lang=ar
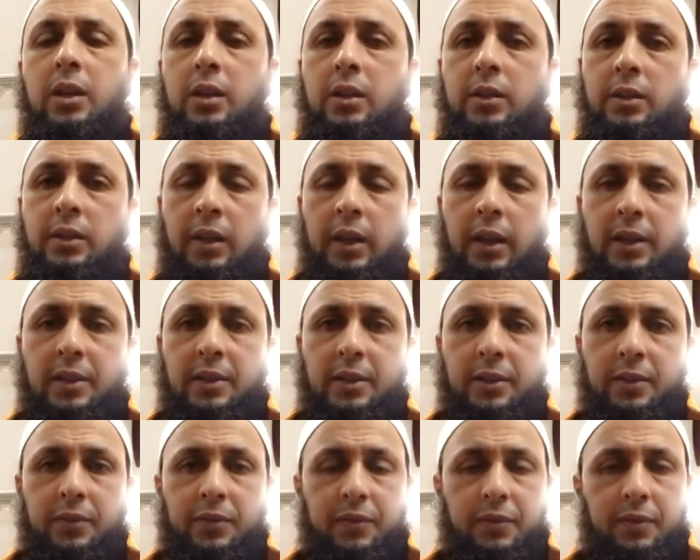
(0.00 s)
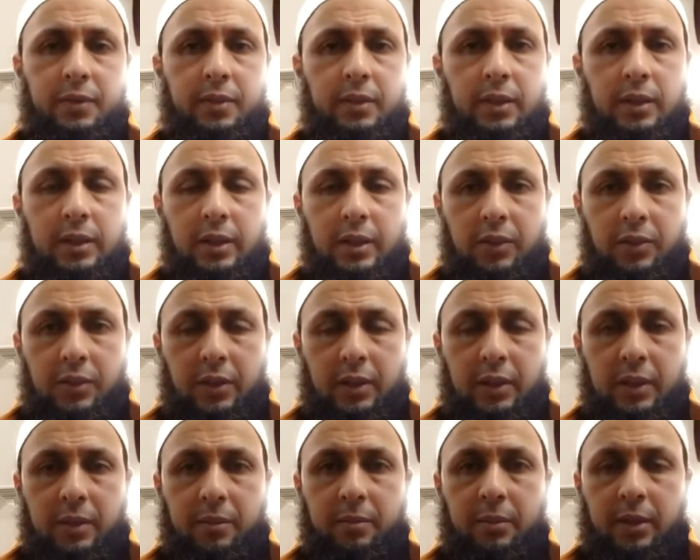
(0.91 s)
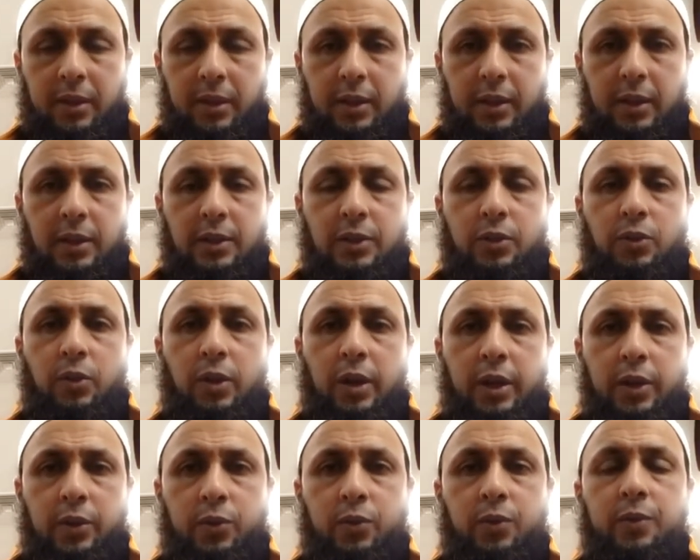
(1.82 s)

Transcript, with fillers: للأسف الكثير من الناس يعانون